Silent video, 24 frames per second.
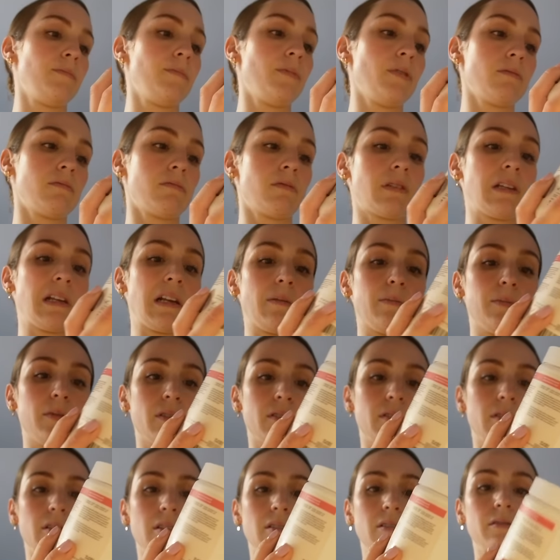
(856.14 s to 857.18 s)
Donc c'est la
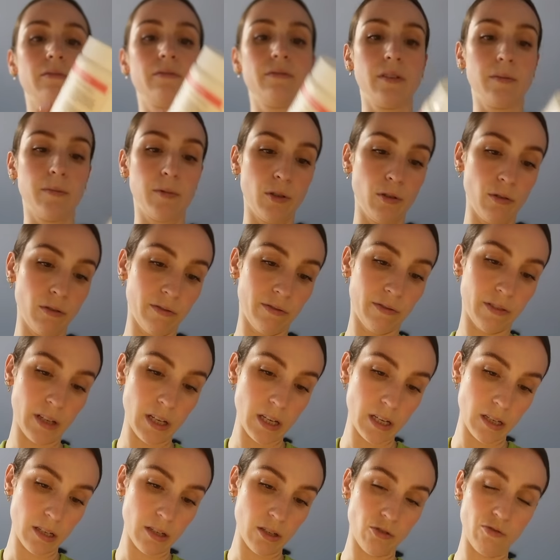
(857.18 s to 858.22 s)
box dans 20 minutes,
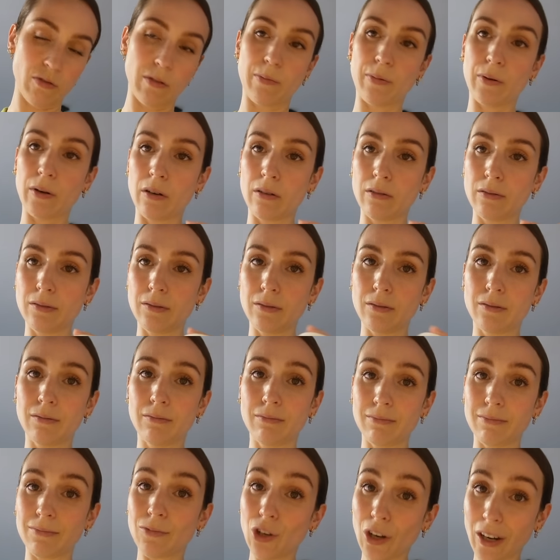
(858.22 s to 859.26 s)
fait que je vais prendre
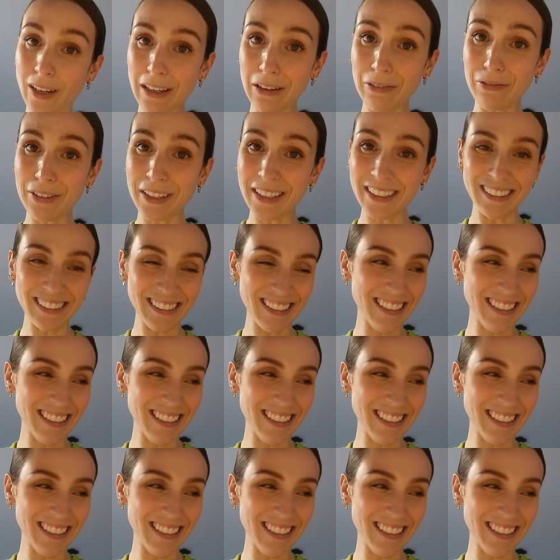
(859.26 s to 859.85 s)
de la caféine.